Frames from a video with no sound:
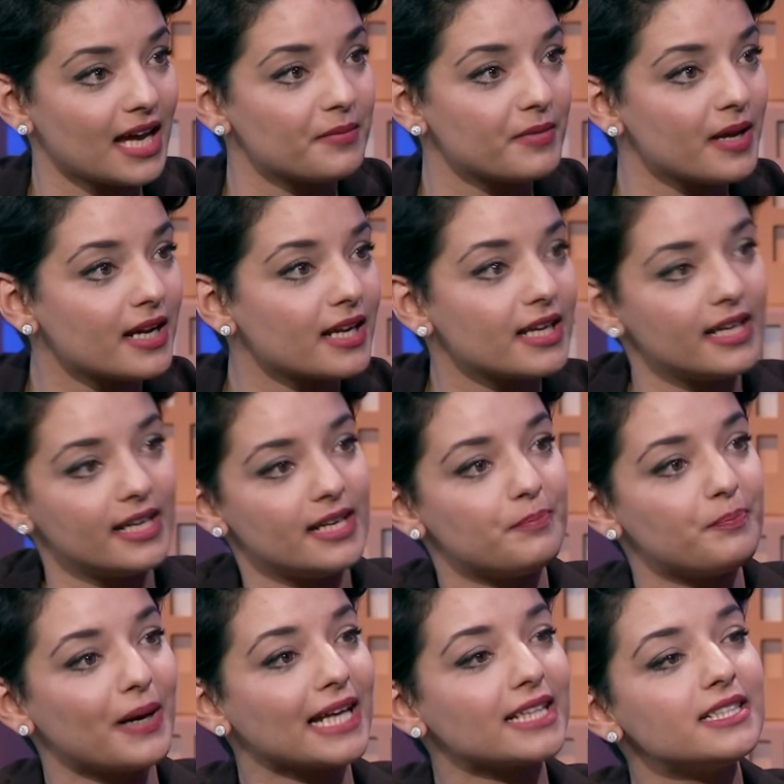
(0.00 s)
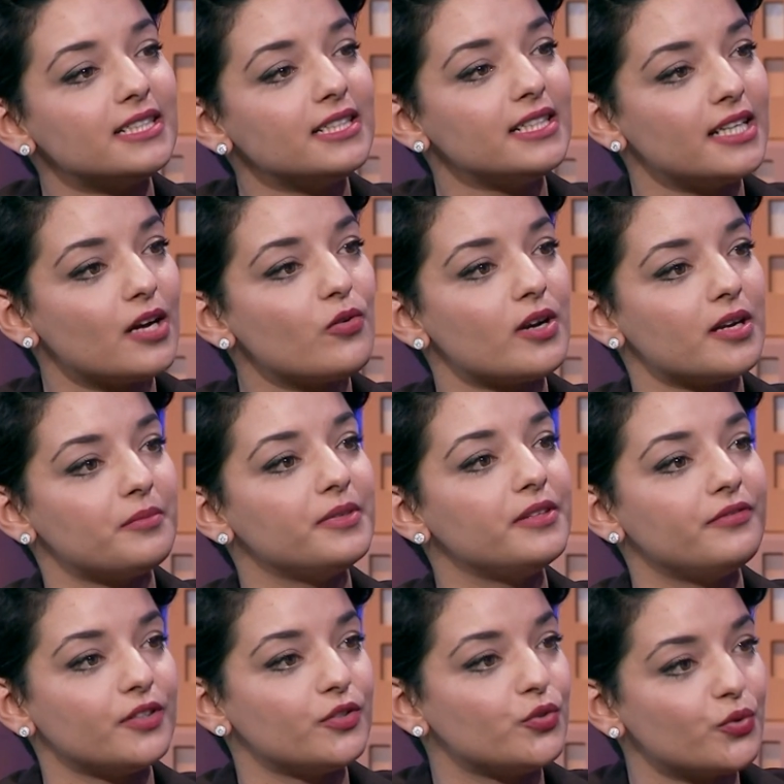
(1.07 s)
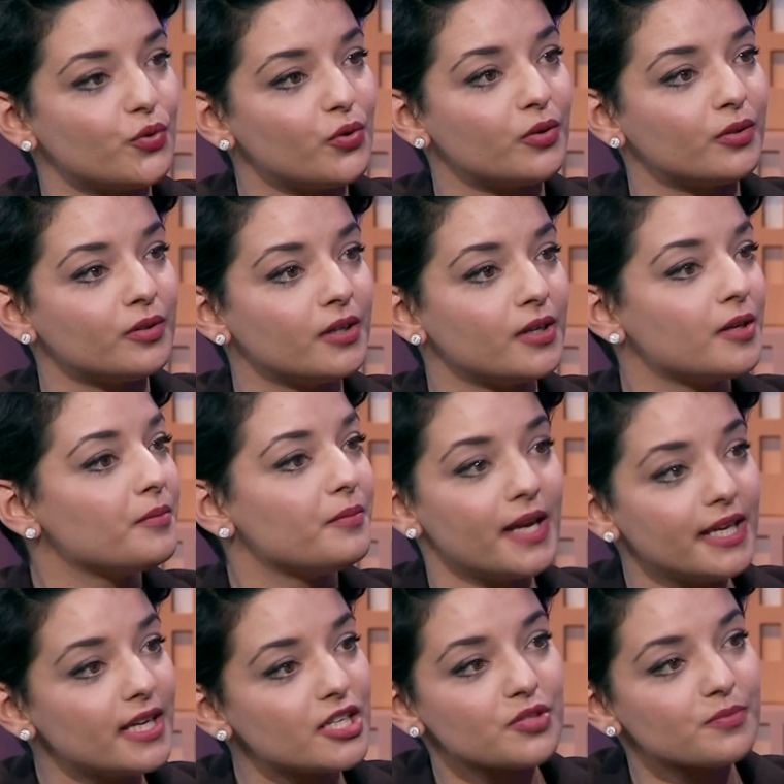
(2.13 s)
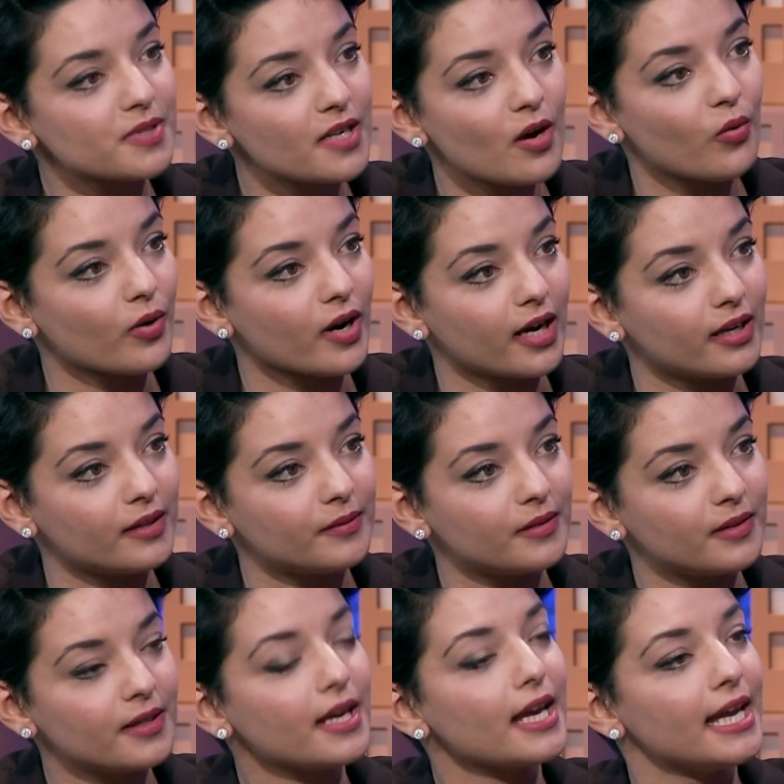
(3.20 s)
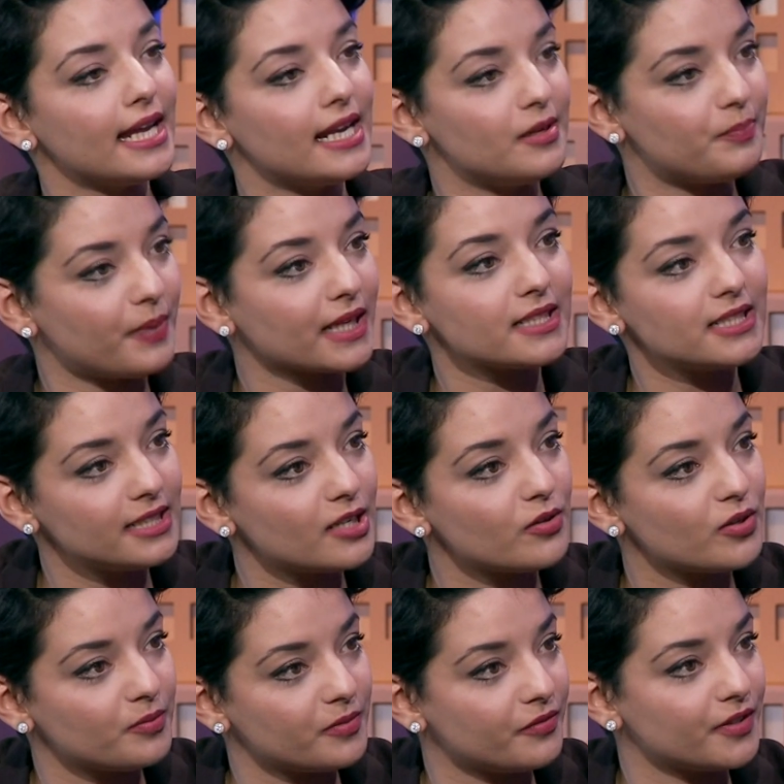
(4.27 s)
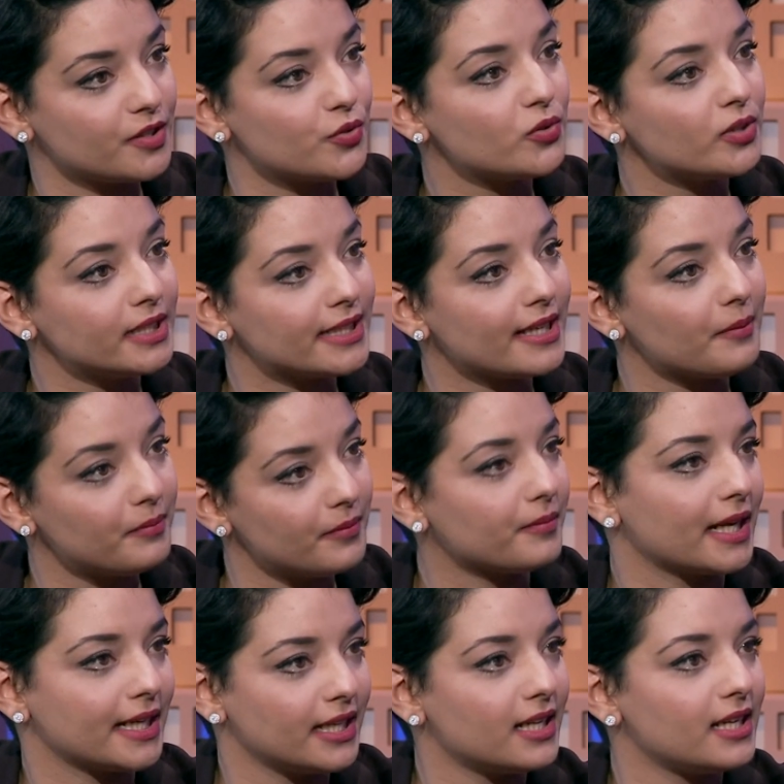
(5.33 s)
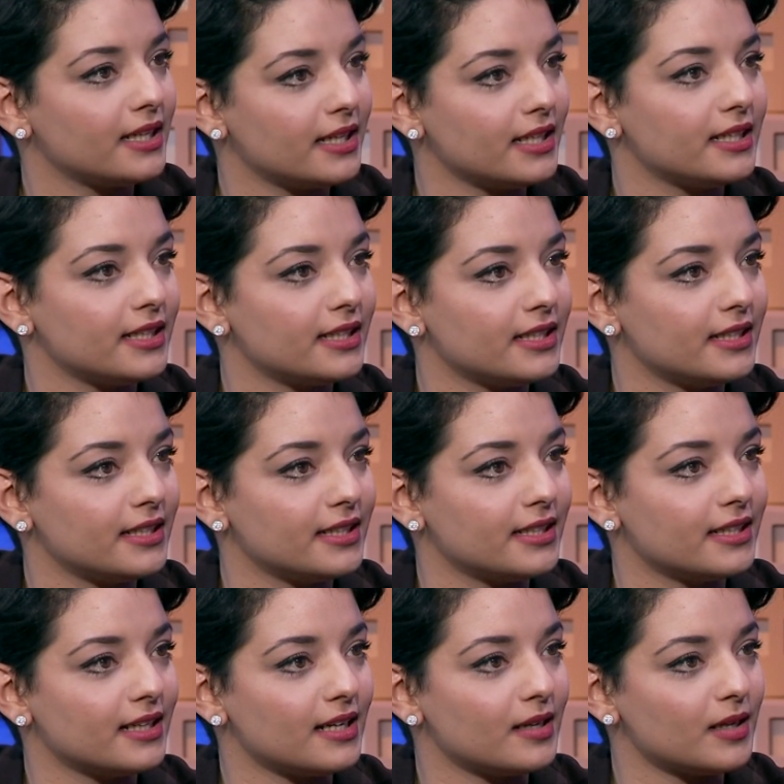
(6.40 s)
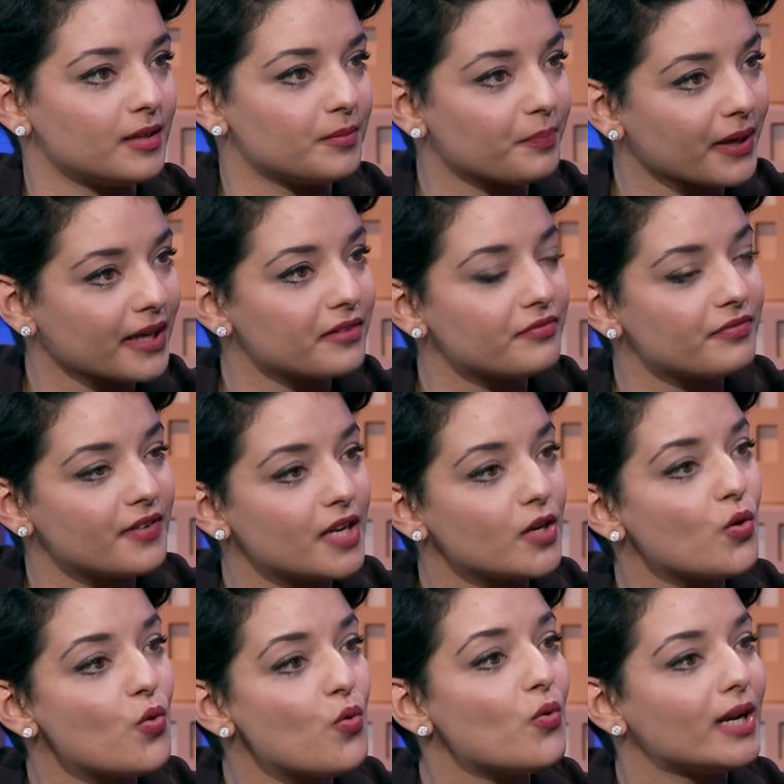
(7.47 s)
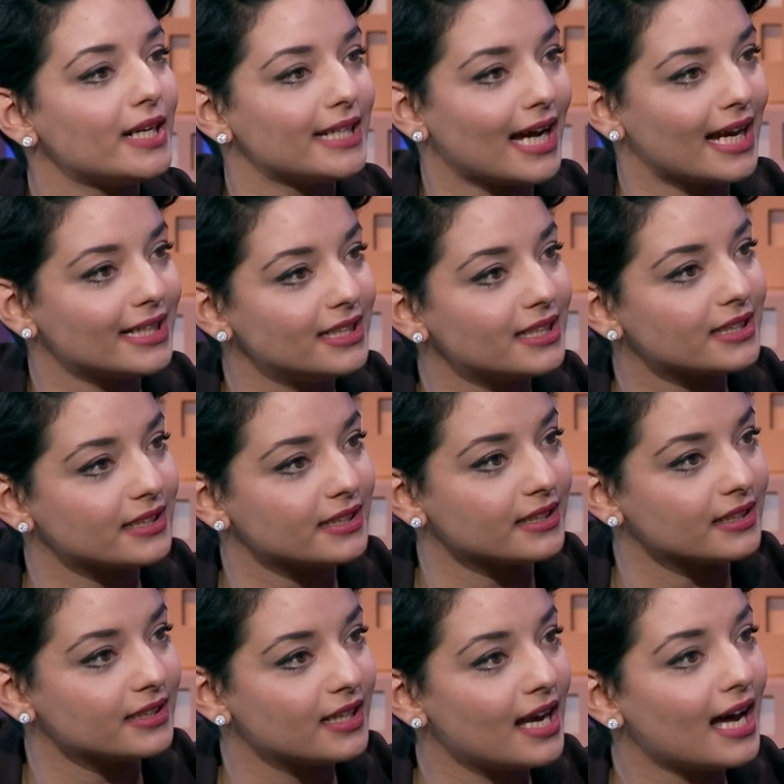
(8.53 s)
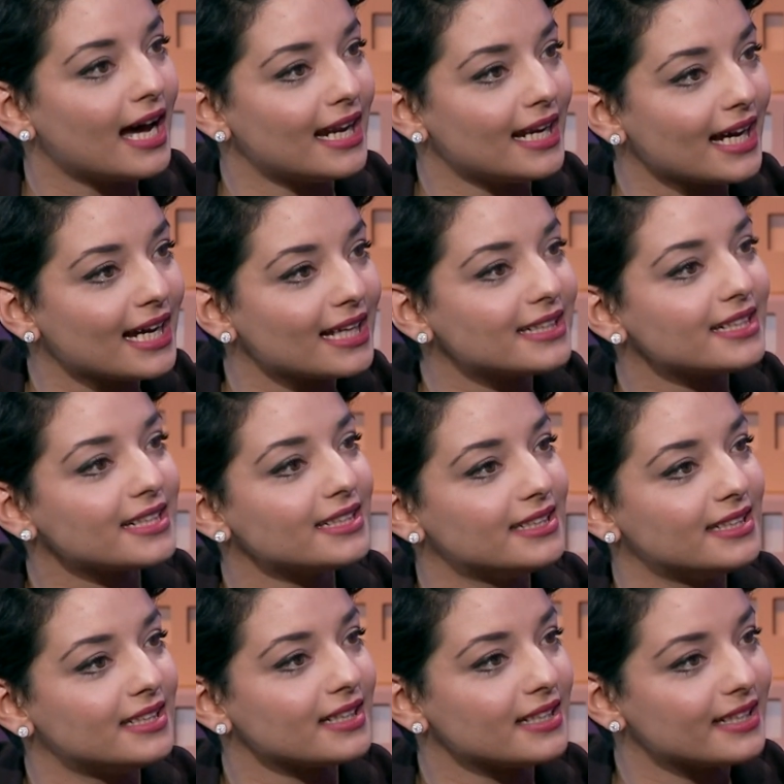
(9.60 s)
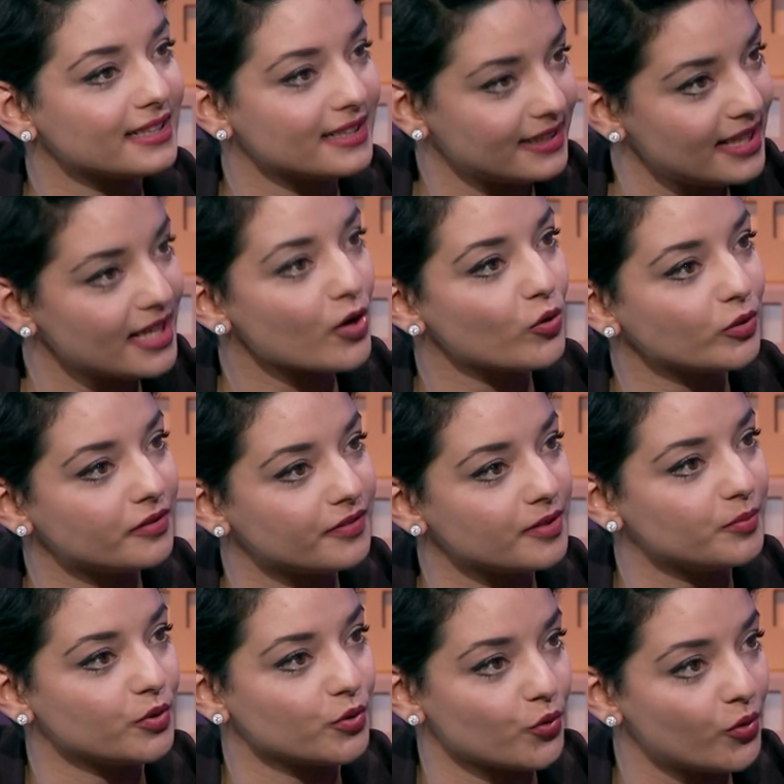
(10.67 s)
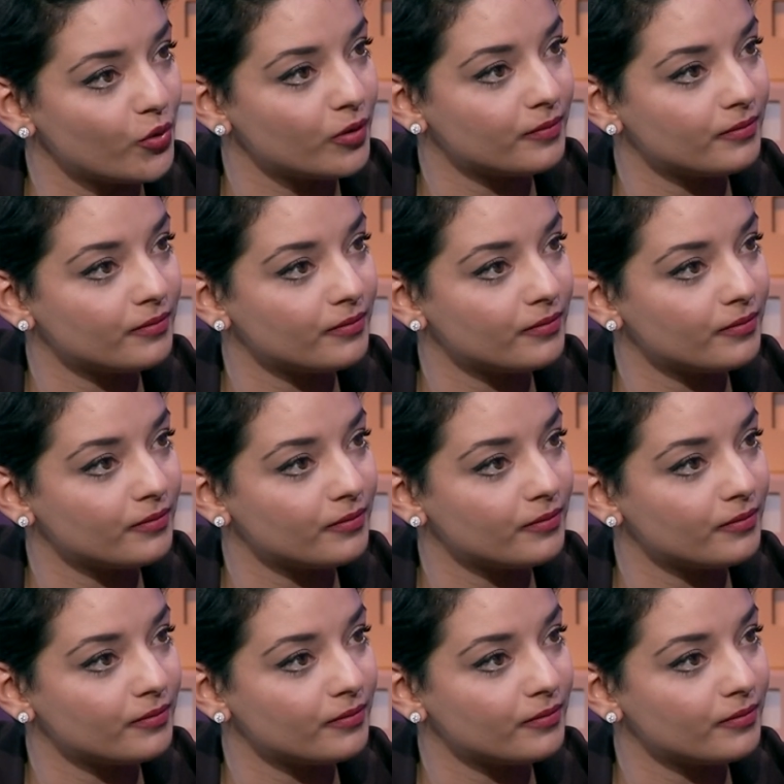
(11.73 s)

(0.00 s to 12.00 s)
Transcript: اما البارتي الاولى من الفيديو هيش مصوره داكور البارتي الاولى من الفيديو اللي كم معناها اللي اللي البريفي هو اللي عيط لي على خاطرني انا كنت في البيرو